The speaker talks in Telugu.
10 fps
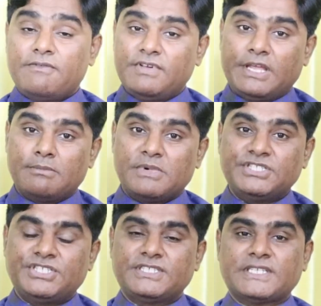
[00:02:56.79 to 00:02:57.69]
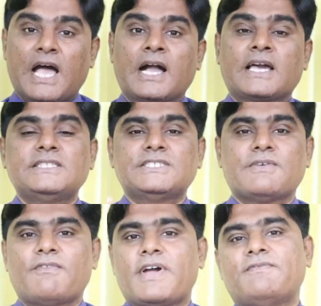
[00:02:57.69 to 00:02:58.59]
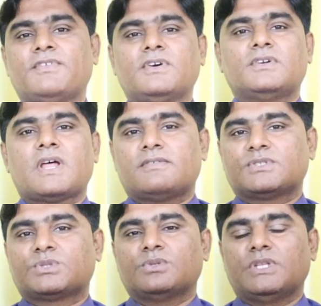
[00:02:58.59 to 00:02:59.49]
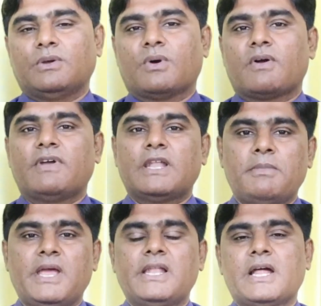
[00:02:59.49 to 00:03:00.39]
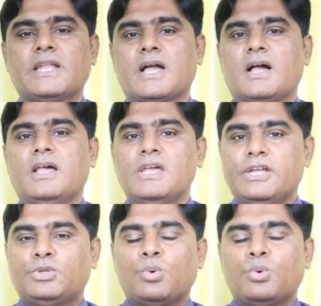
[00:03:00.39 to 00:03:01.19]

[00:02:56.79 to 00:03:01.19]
వీరికి మంచి సహకరించే వైఫ్ కూడా వస్తుంది ఒకవేళ మేల్ కనుక ఈ